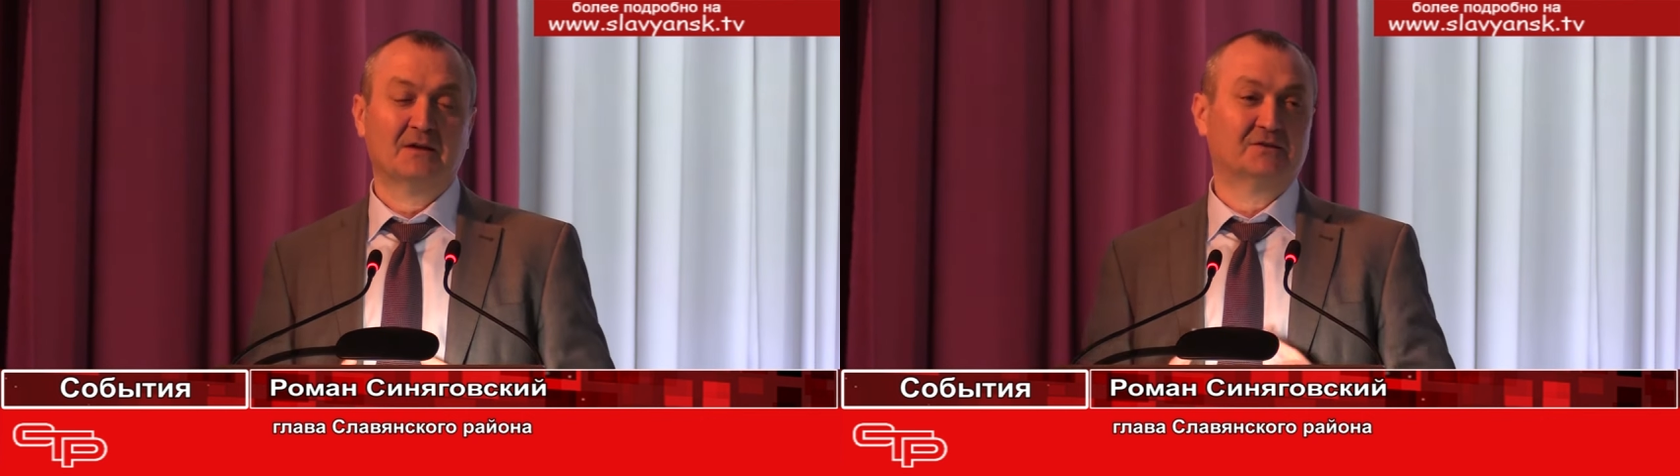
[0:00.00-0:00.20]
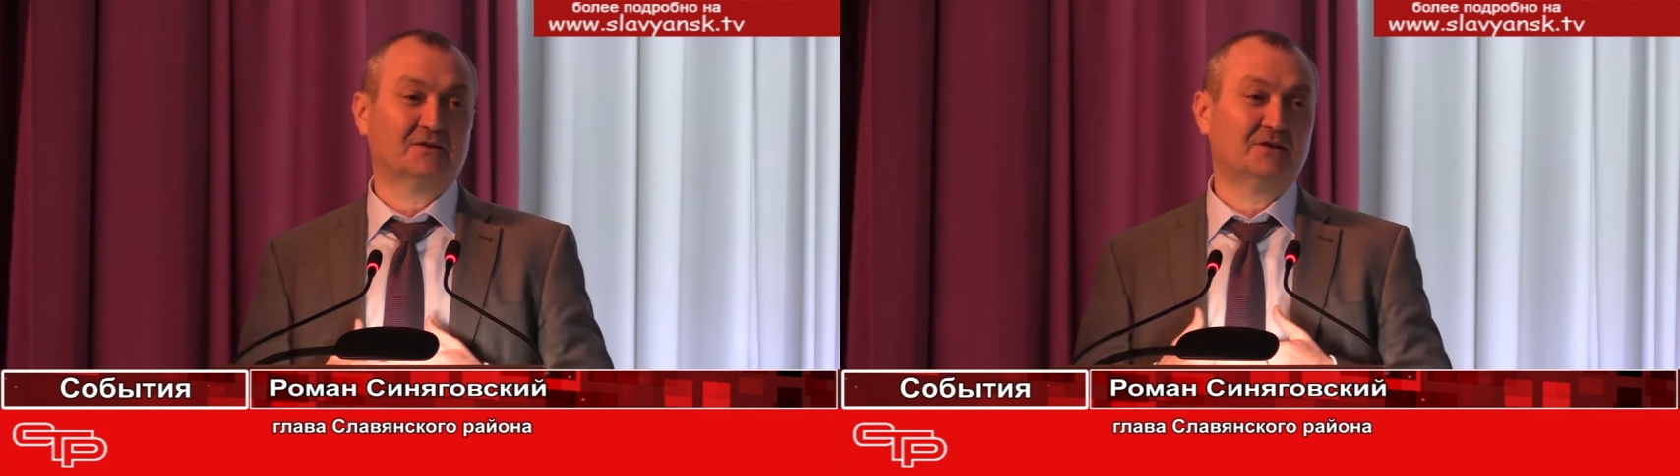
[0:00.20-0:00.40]

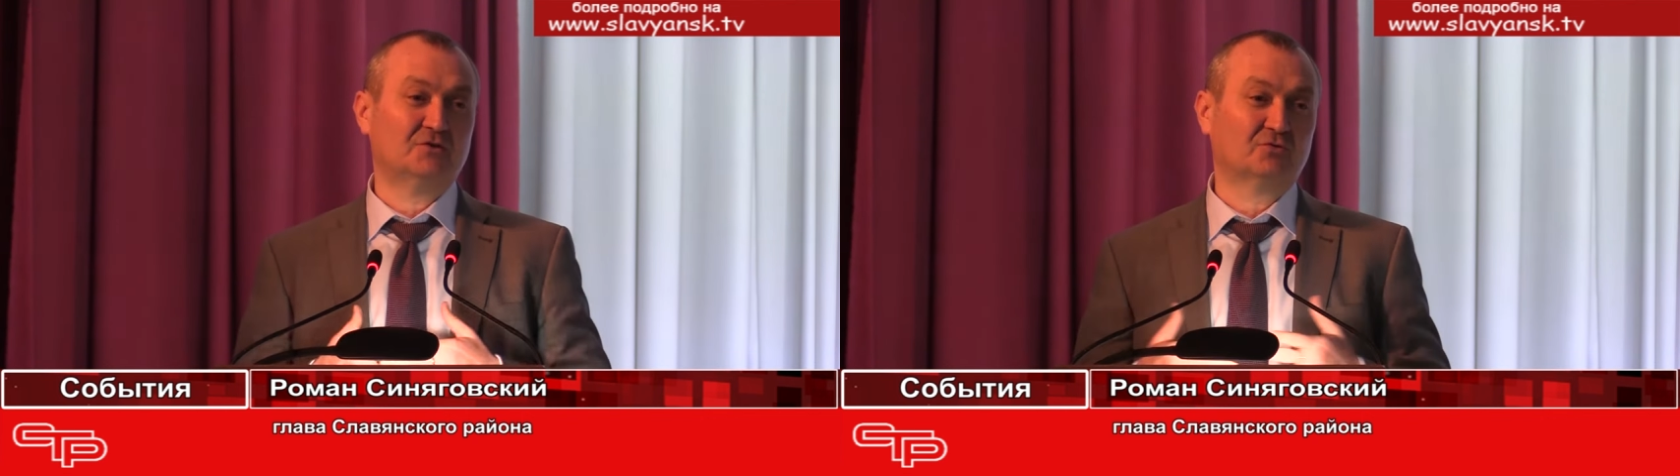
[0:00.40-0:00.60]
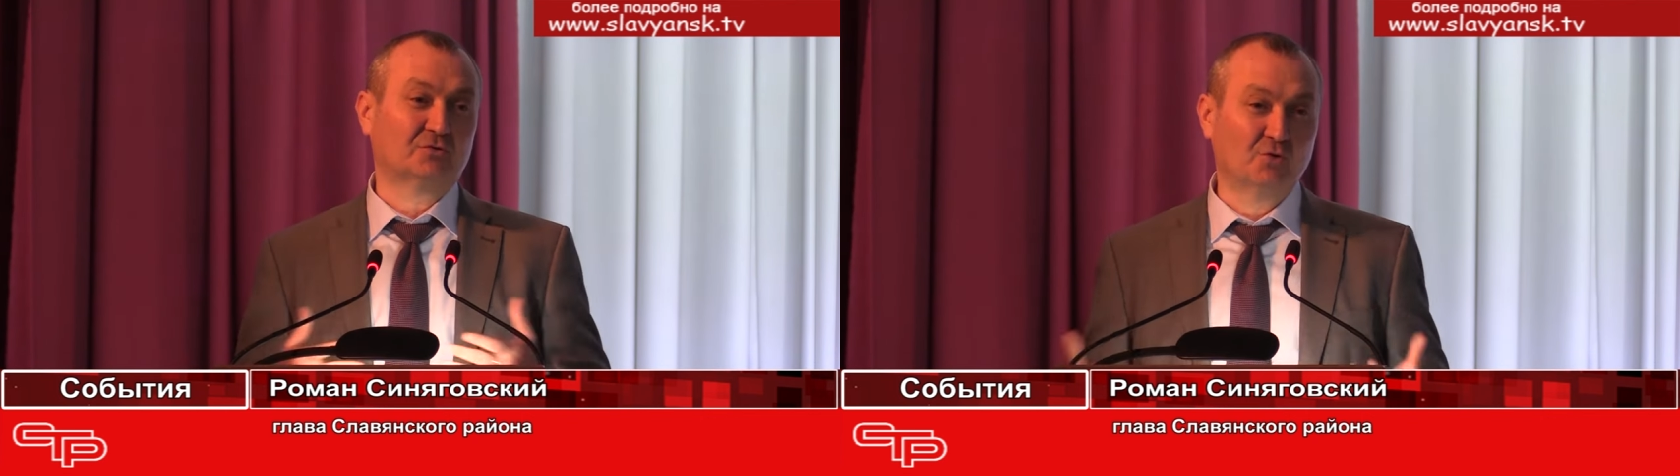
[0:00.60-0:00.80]

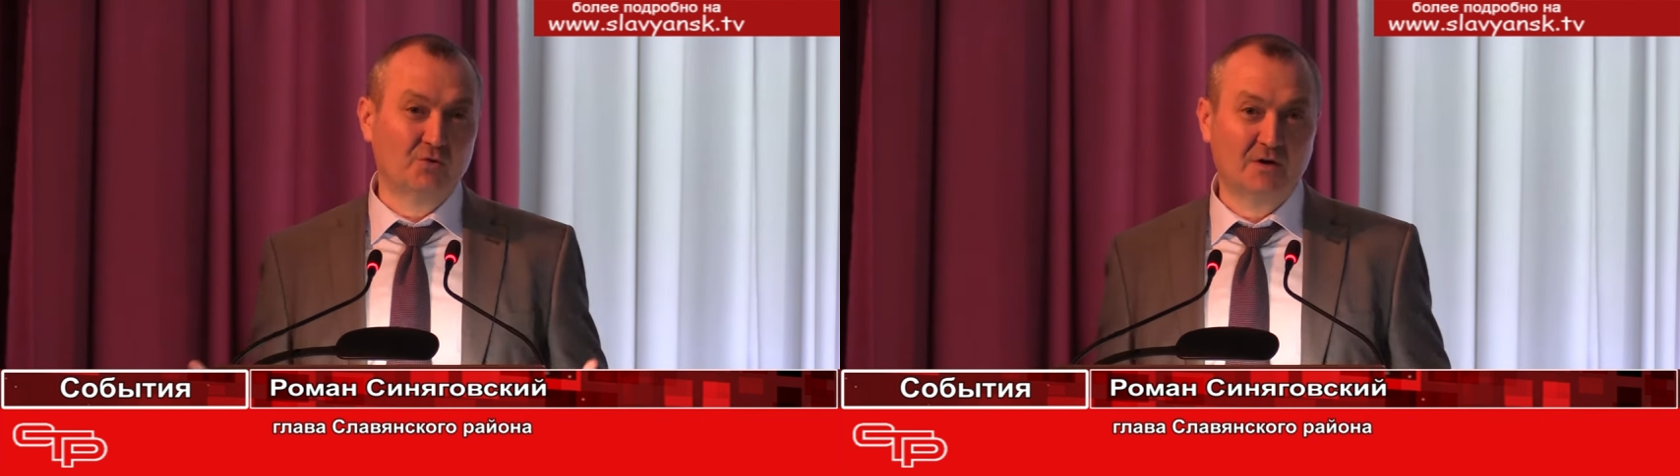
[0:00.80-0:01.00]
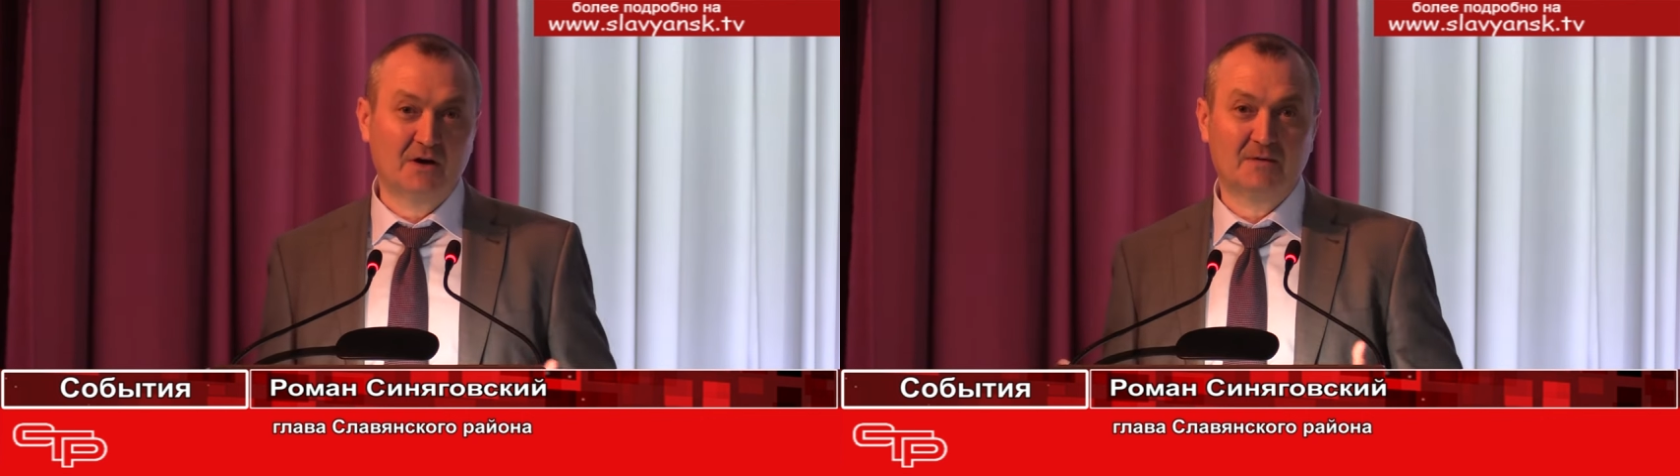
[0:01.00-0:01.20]
создать
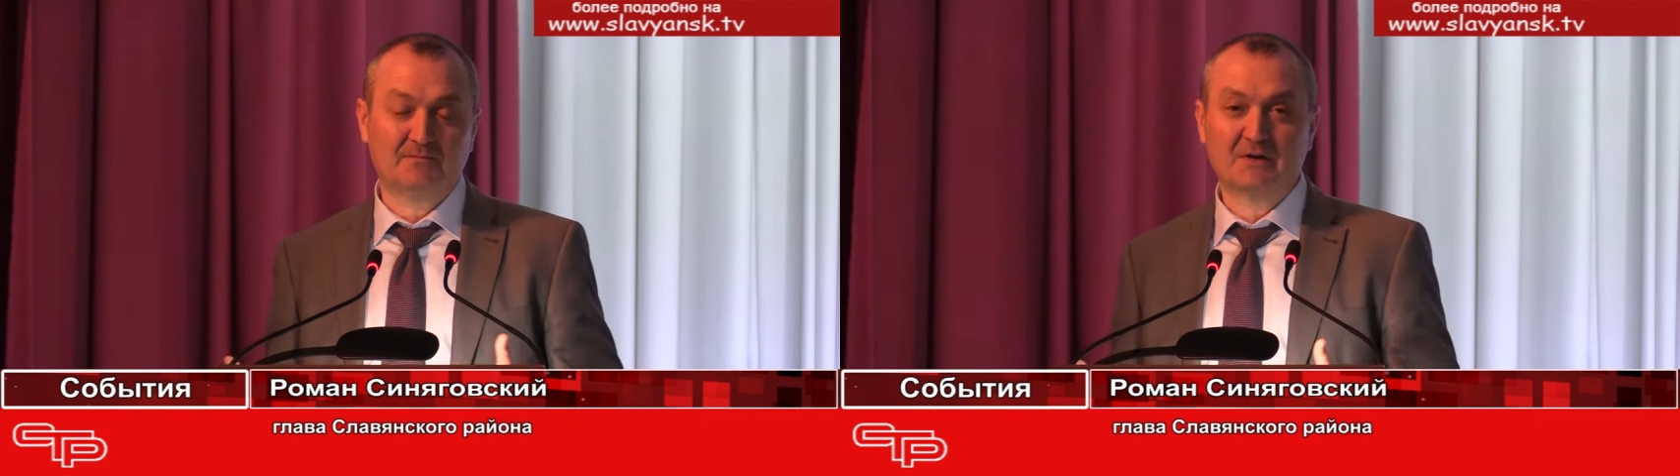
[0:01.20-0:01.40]
условия